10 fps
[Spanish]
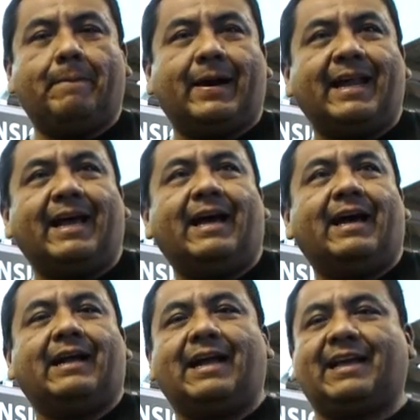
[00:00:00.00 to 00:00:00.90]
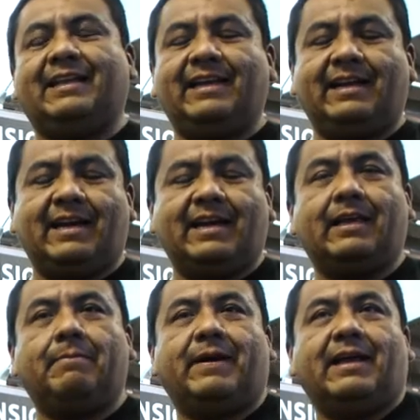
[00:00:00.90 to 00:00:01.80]
para carretera
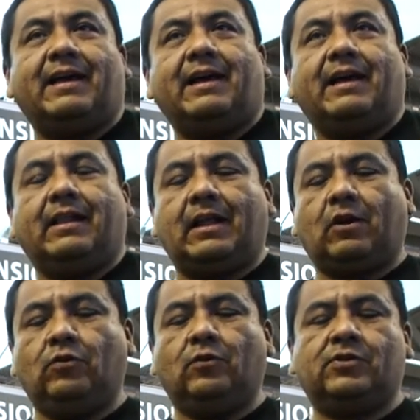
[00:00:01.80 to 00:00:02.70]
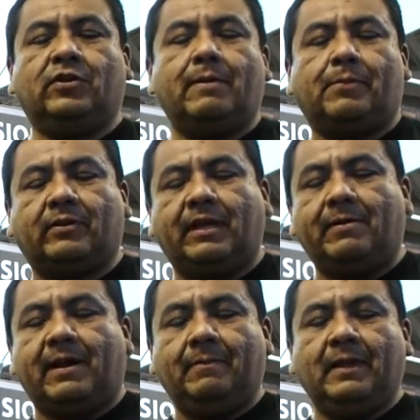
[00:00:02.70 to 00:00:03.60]
y para la conducción
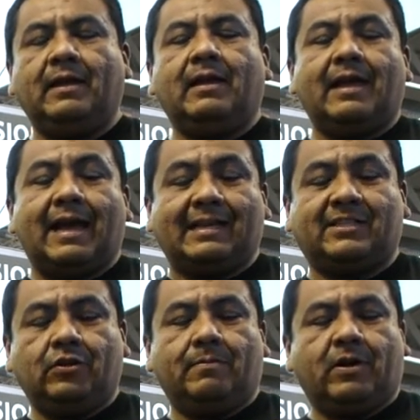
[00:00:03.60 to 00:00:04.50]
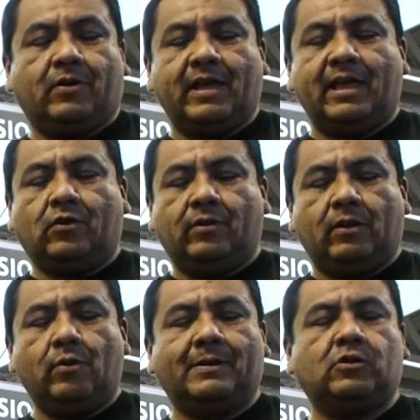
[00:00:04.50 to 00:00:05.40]
deportiva ha sido mejorada con
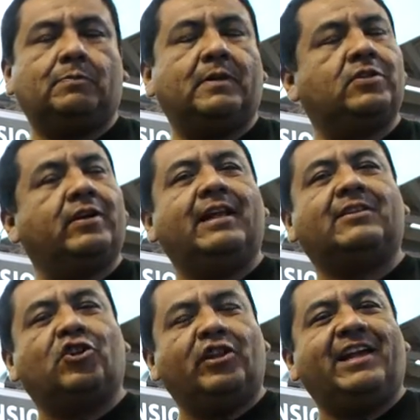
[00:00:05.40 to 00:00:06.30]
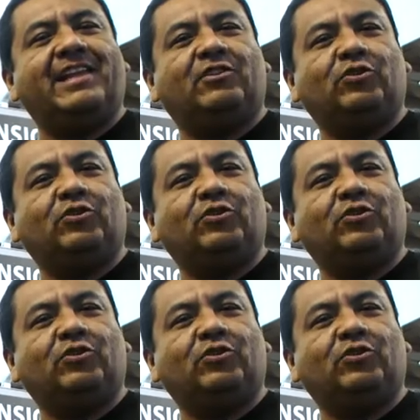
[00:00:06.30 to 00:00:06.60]
la nueva suspensión electrónica de